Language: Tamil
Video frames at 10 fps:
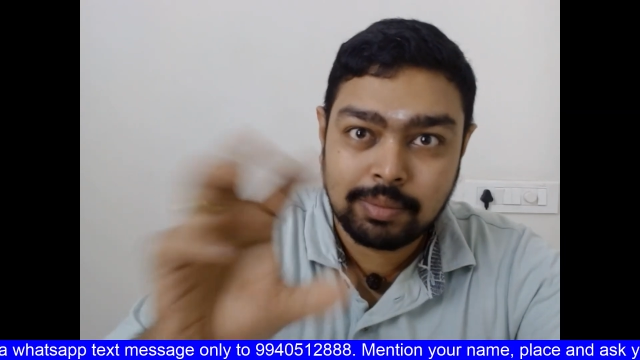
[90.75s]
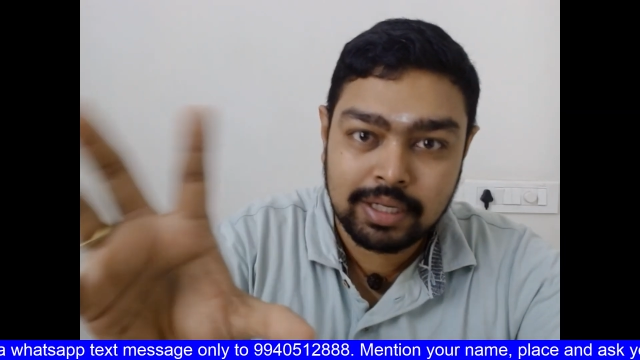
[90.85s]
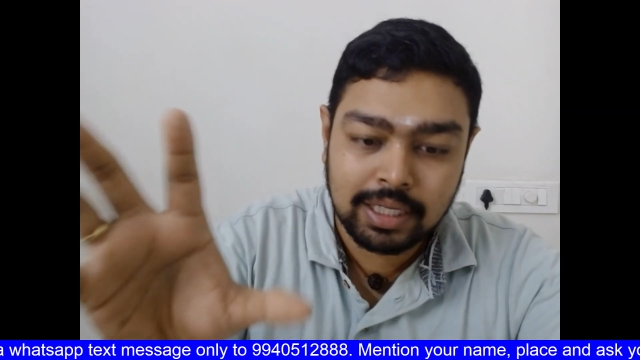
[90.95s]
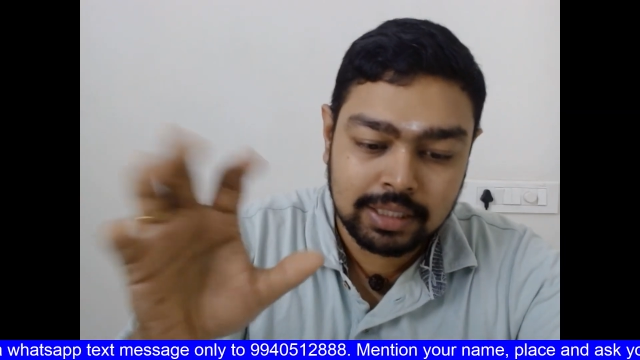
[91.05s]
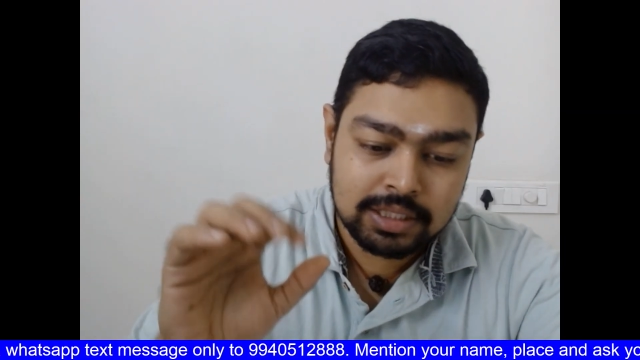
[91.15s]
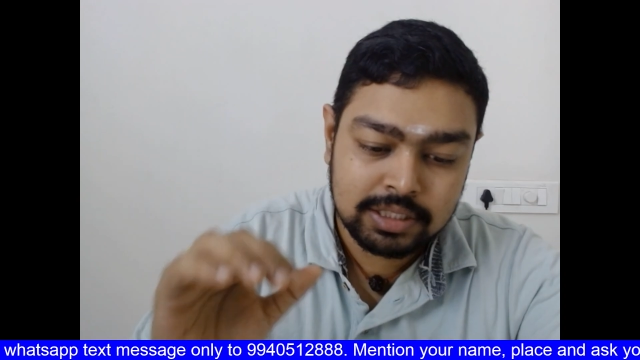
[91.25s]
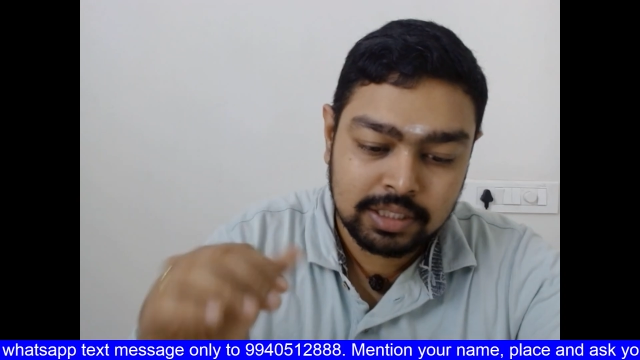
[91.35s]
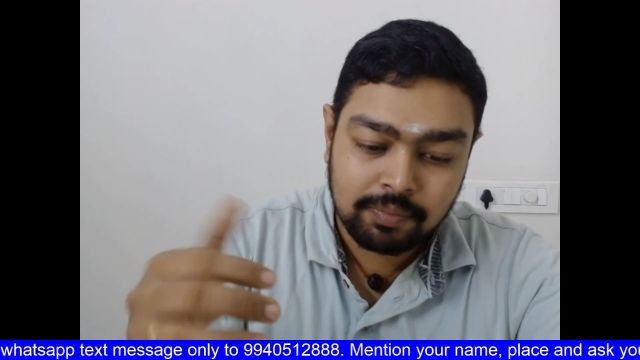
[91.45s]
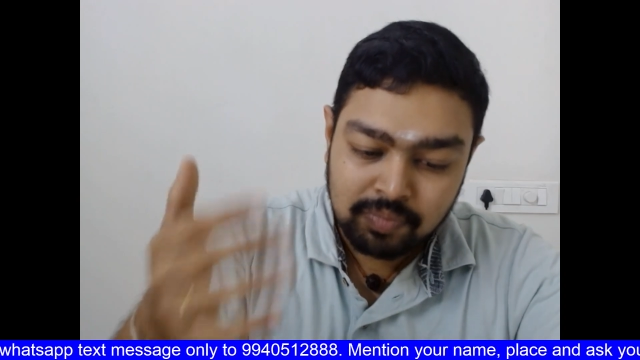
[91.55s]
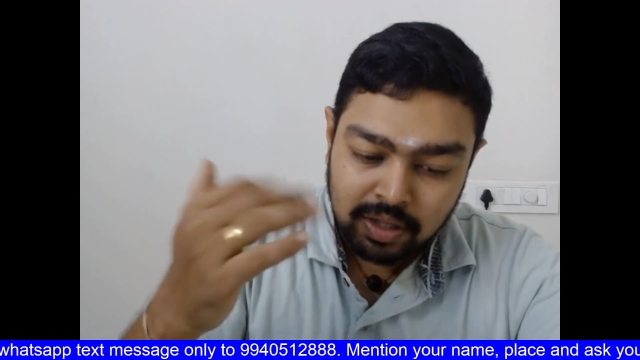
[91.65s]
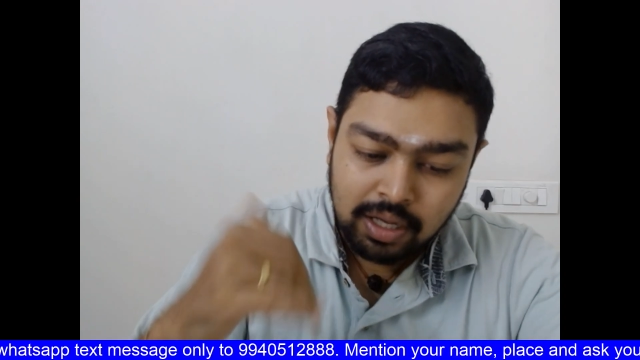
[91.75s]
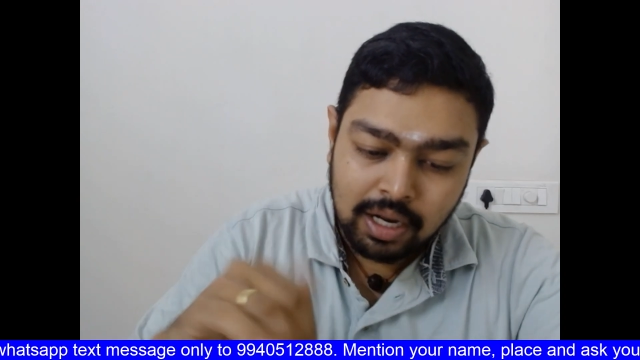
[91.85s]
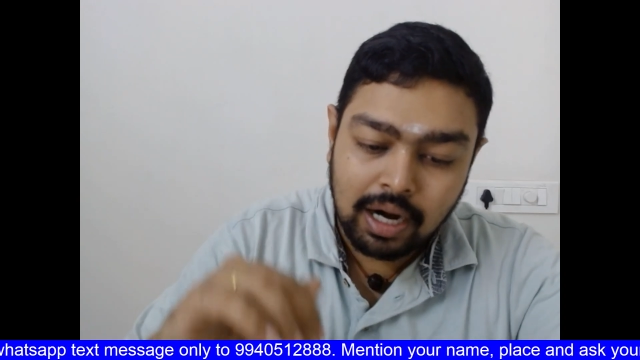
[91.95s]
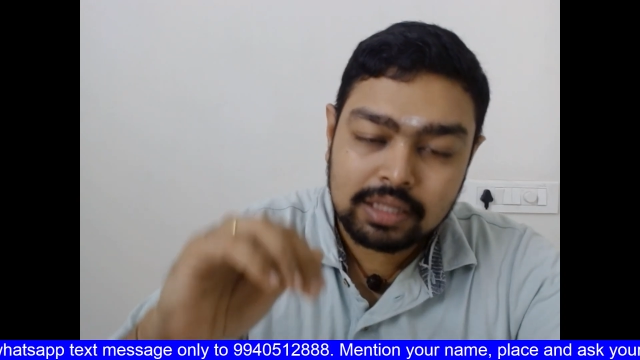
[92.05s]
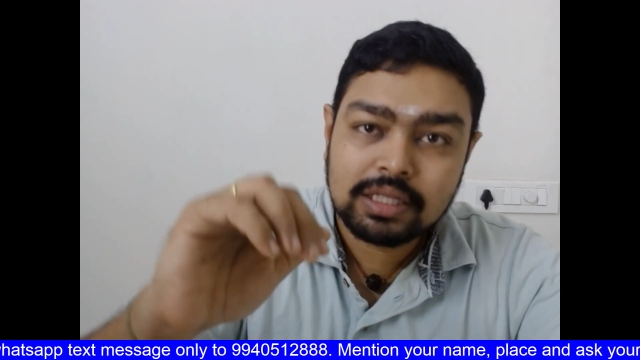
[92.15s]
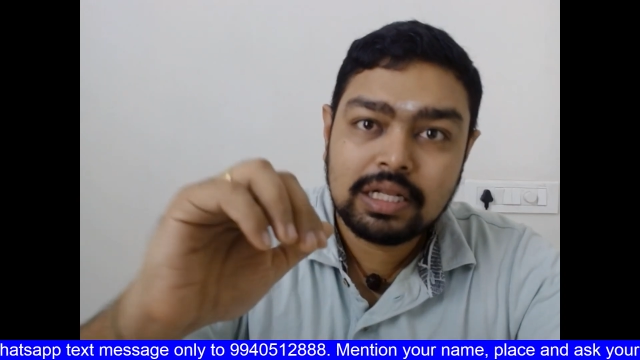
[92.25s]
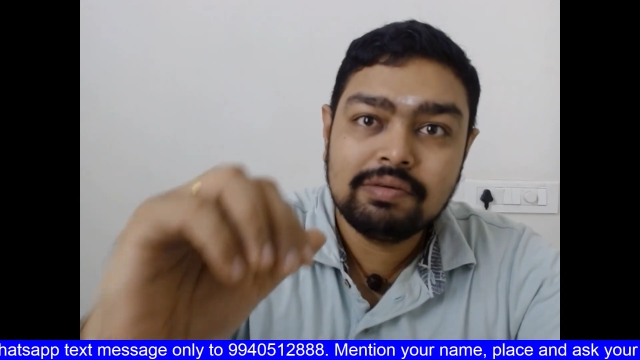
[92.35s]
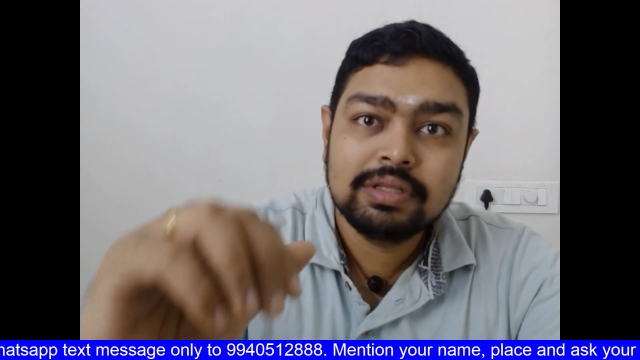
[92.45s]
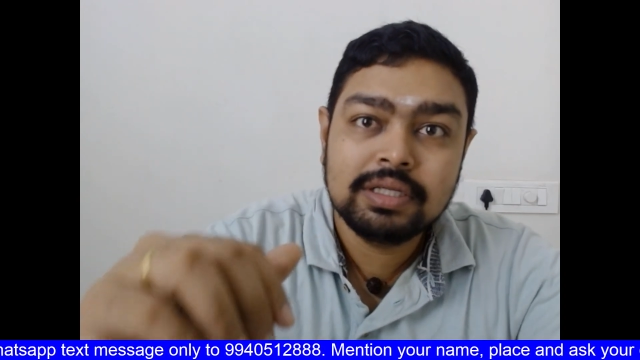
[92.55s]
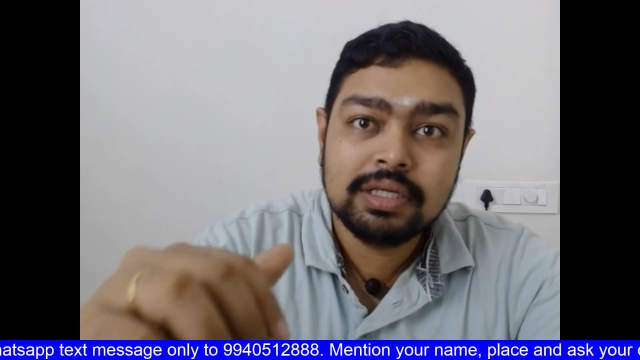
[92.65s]
மாதிரி அந்த அஞ்சு அடுத்ததில்
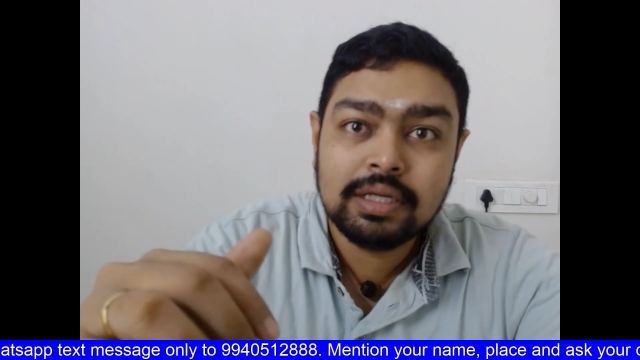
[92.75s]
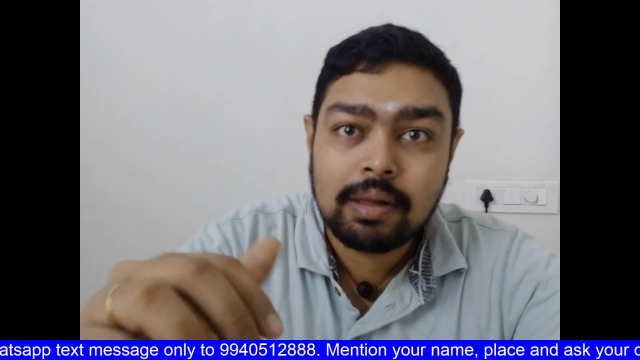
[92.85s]
வந்து